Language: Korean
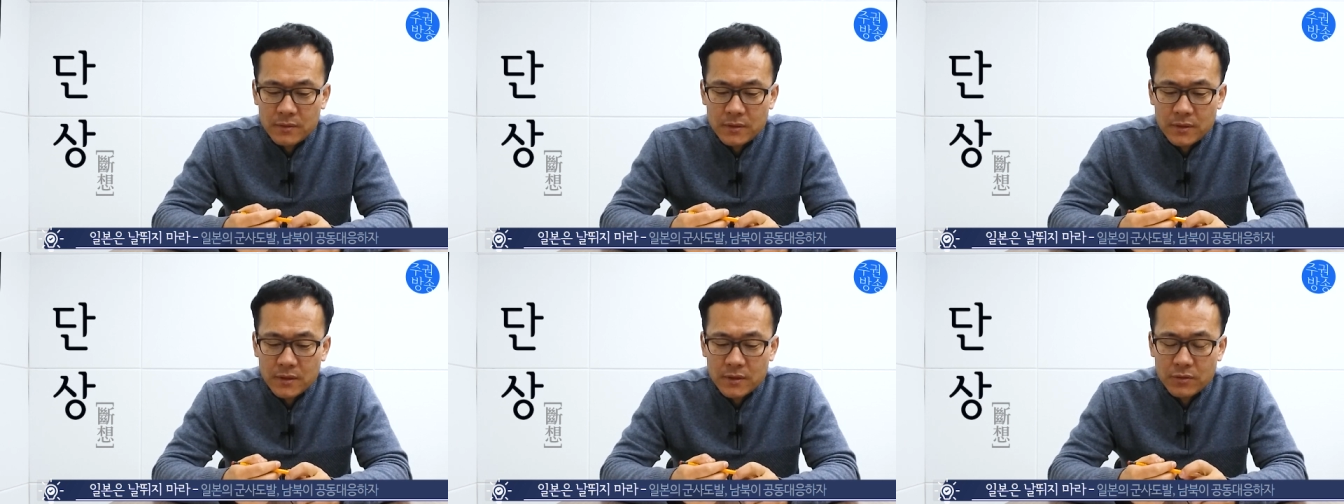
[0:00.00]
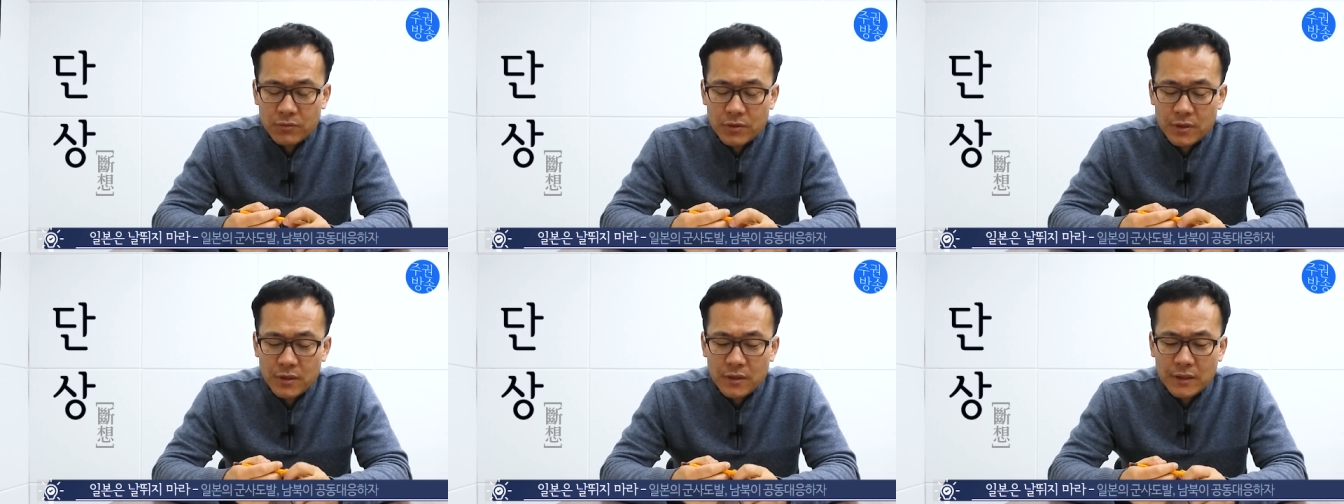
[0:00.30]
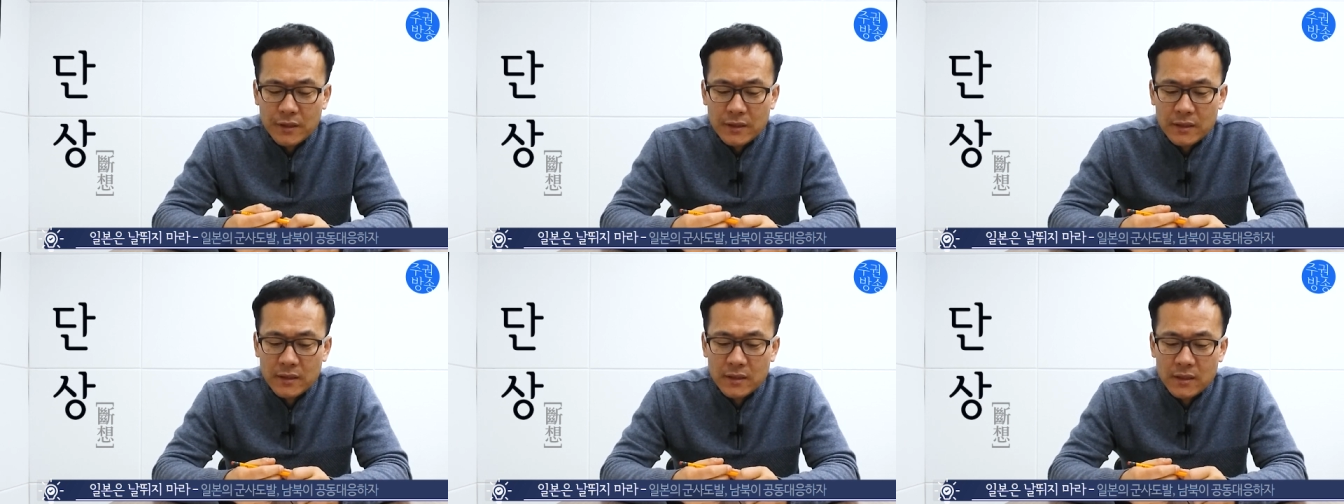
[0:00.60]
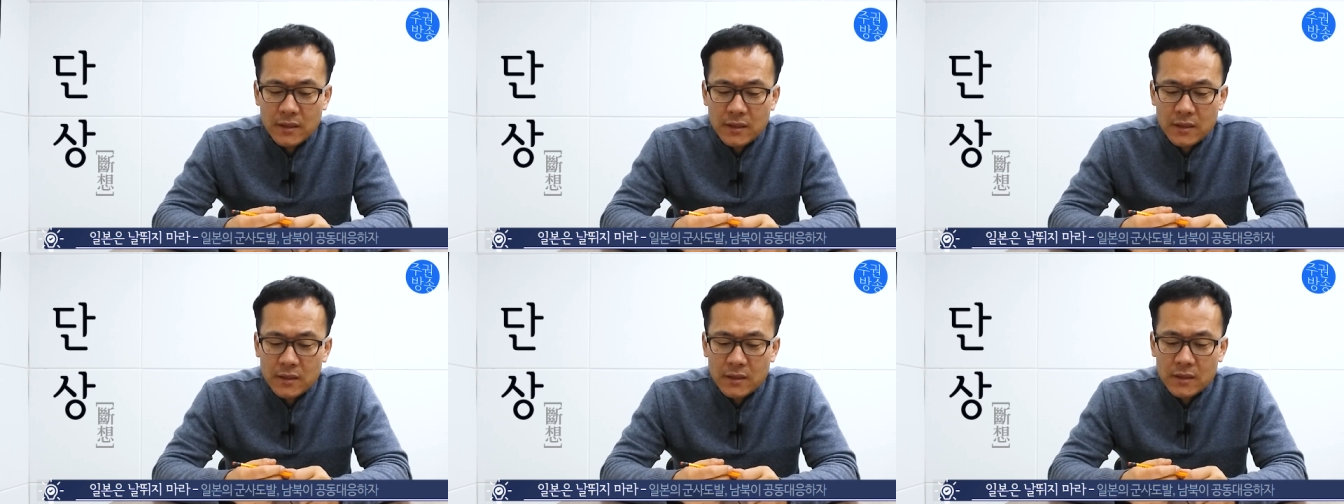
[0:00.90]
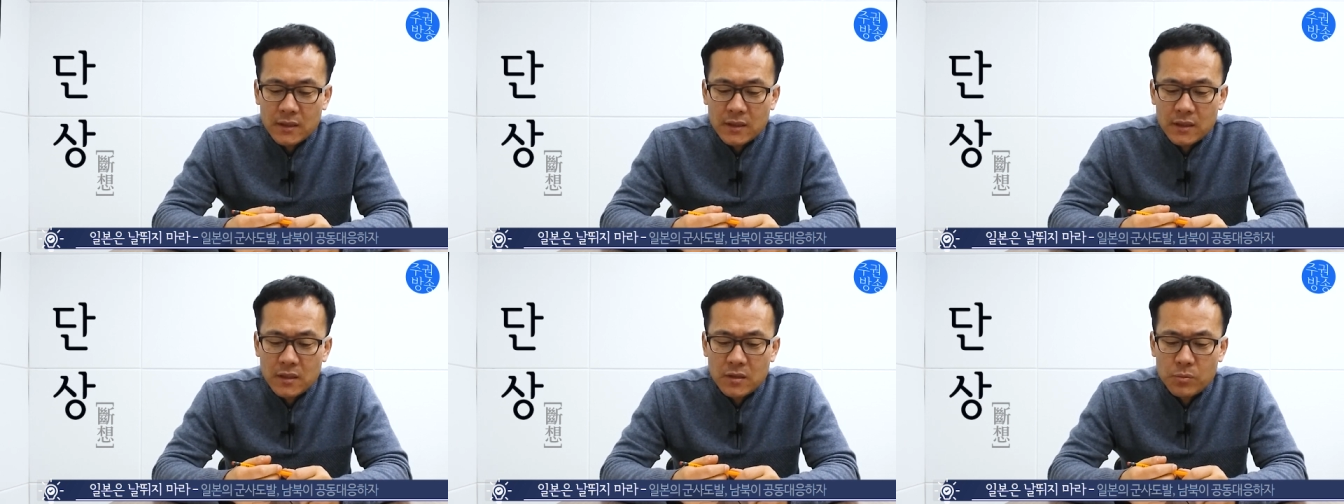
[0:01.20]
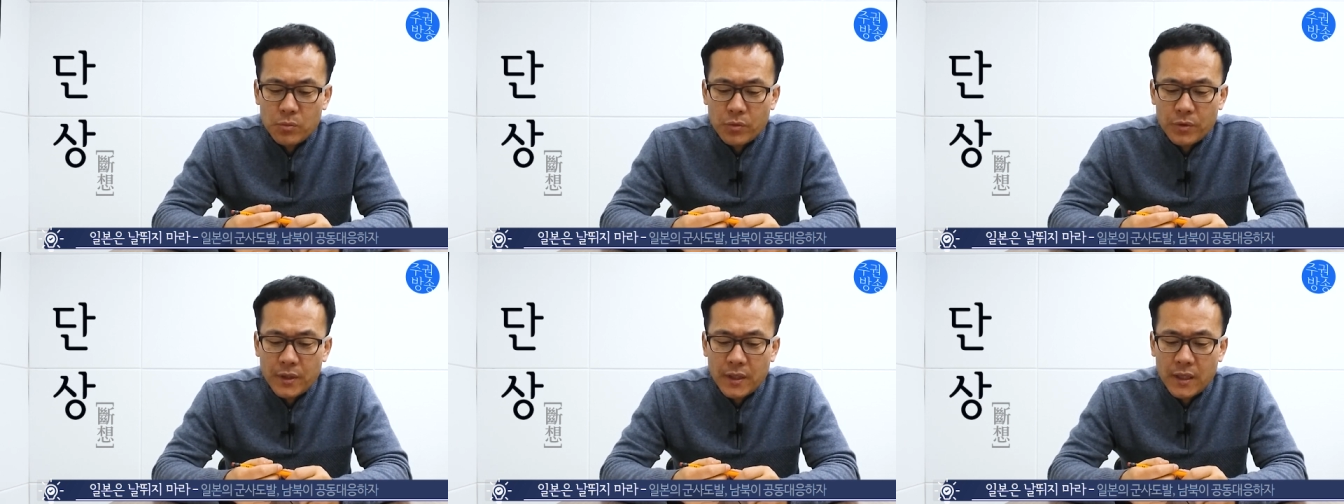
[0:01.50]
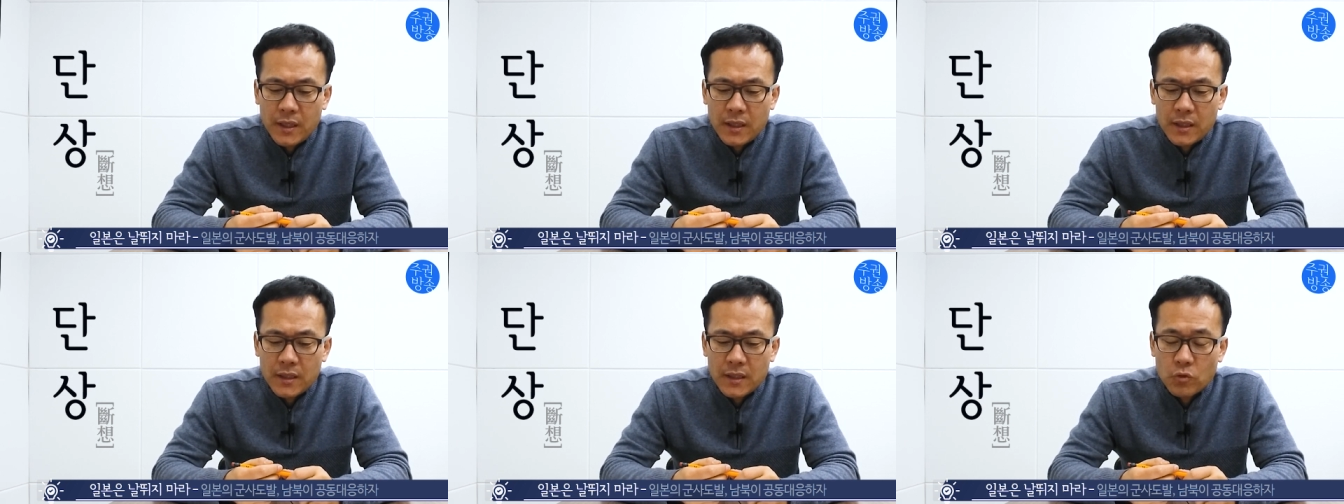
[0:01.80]
그래서 우리는
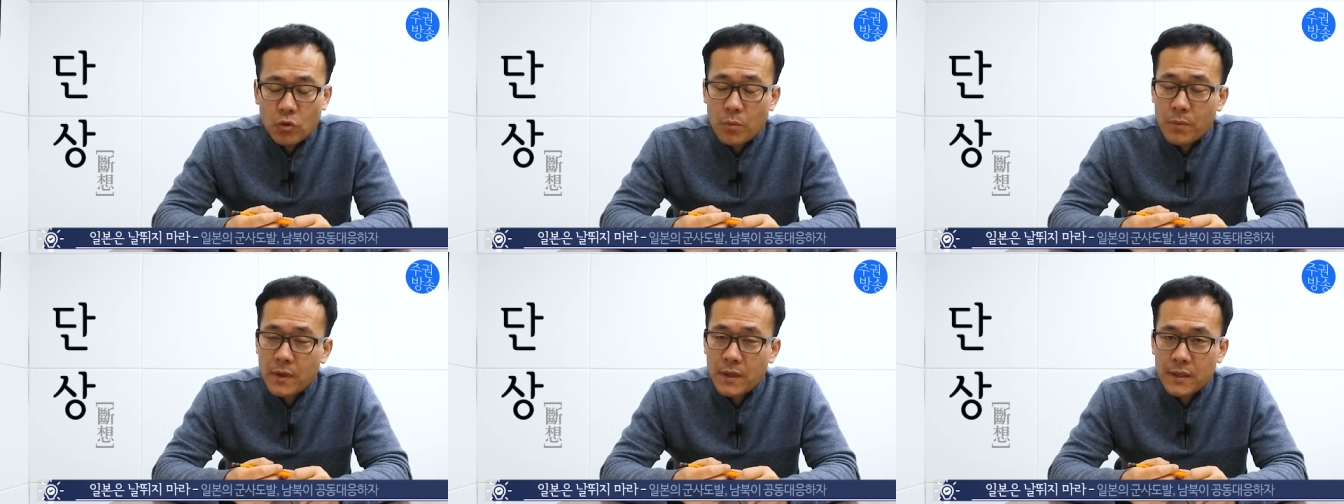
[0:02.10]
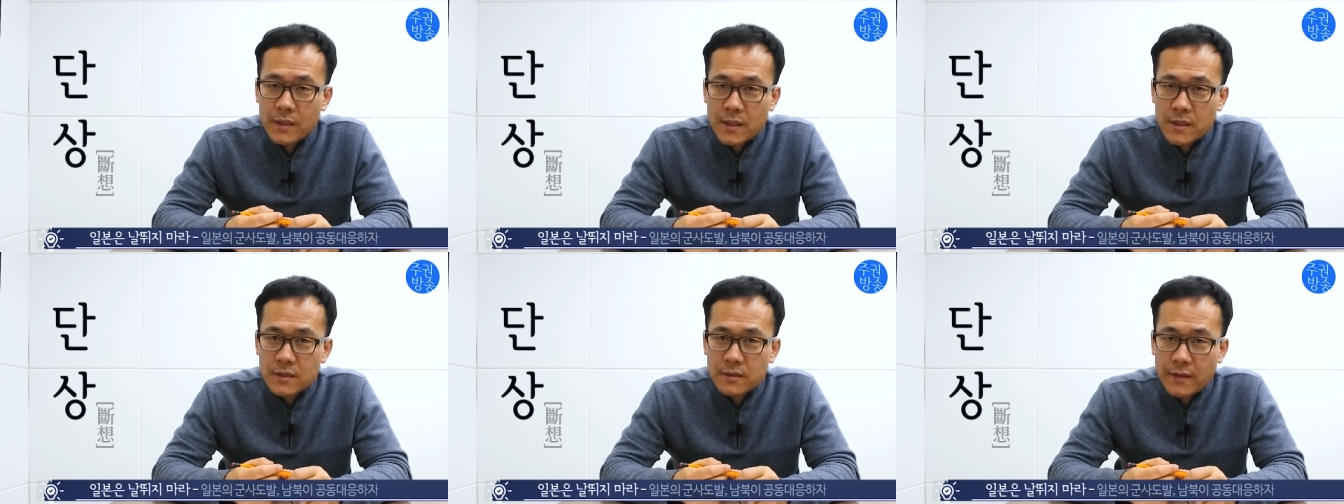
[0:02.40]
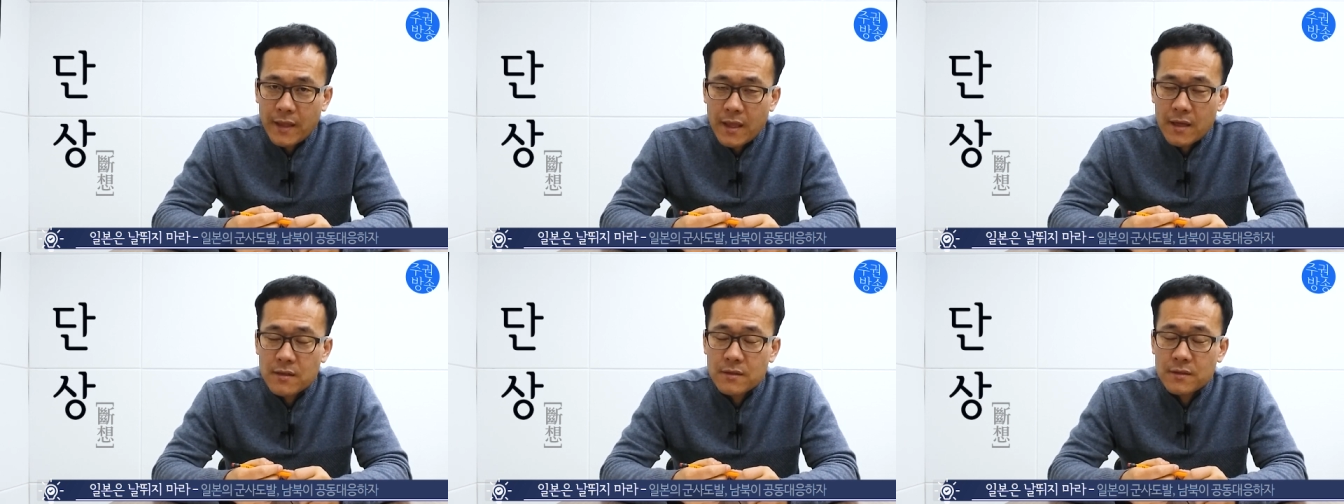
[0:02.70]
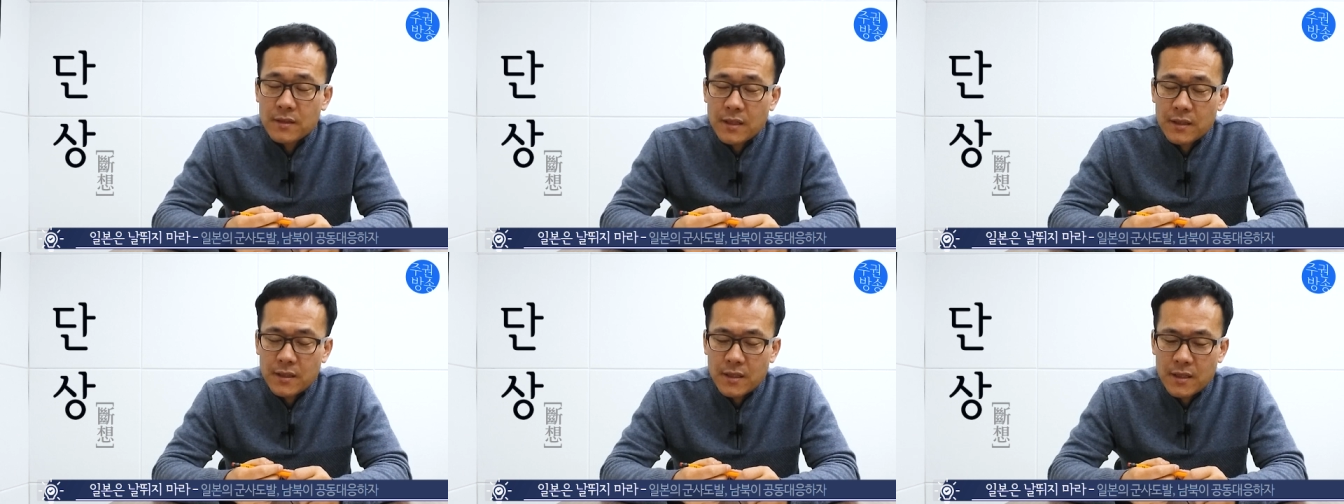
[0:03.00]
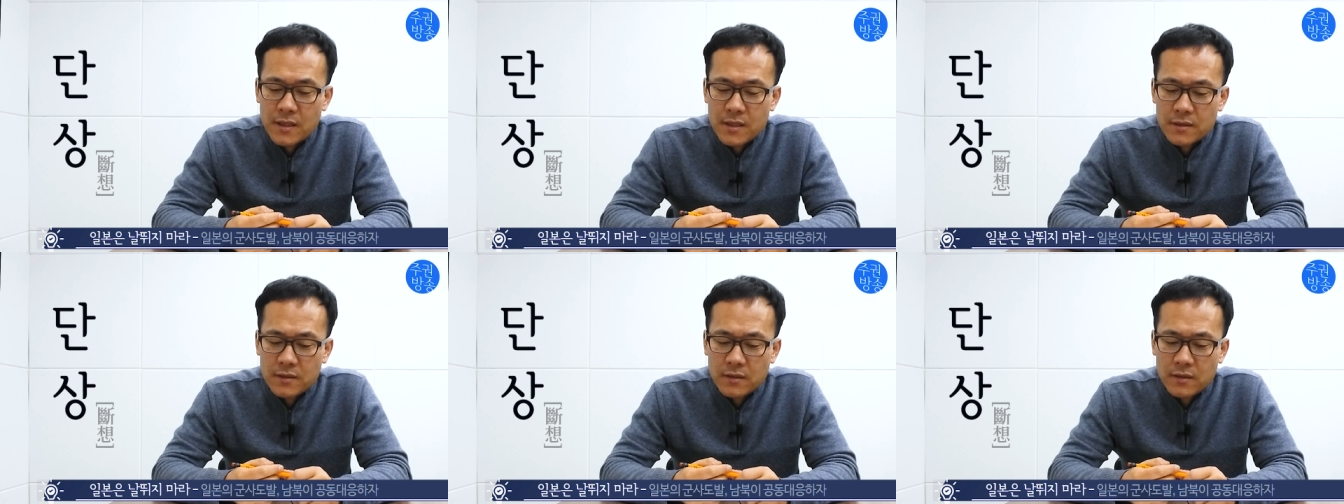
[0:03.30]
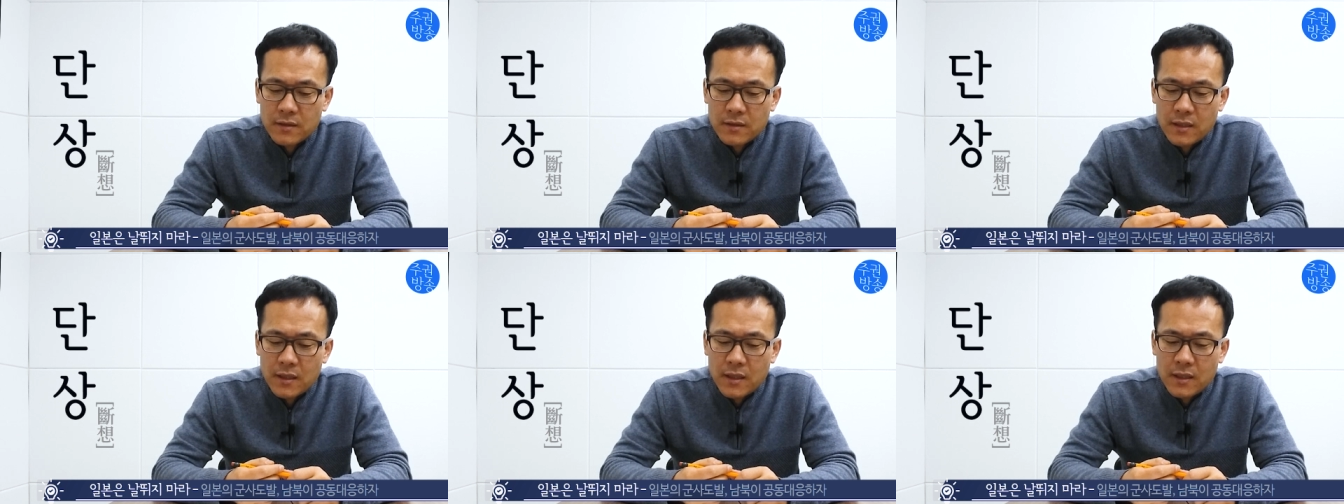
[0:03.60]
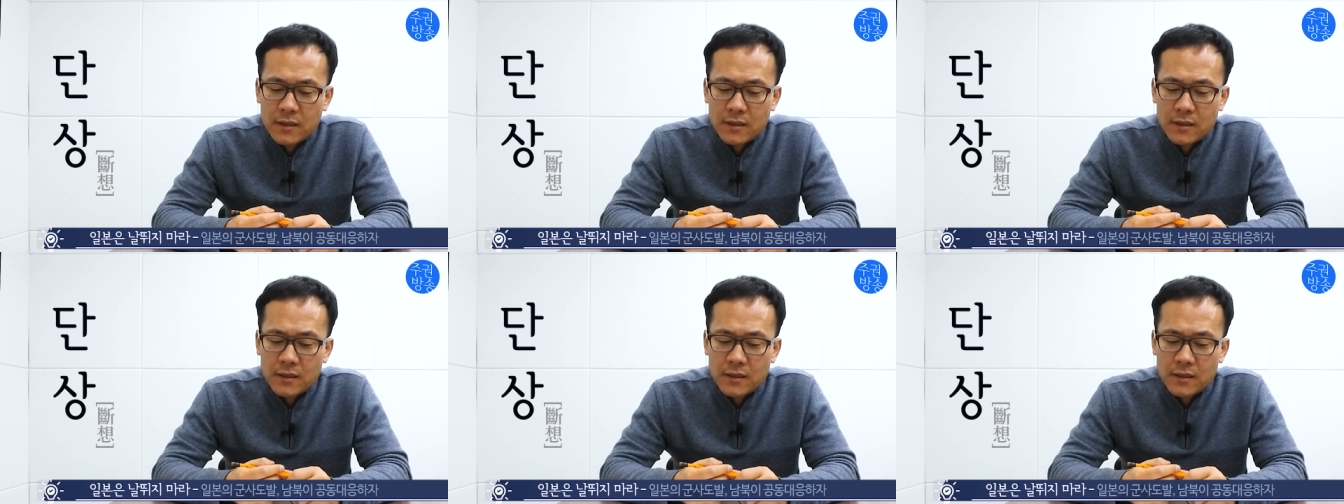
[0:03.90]
일본의 도발에 대해서 대응에 대해서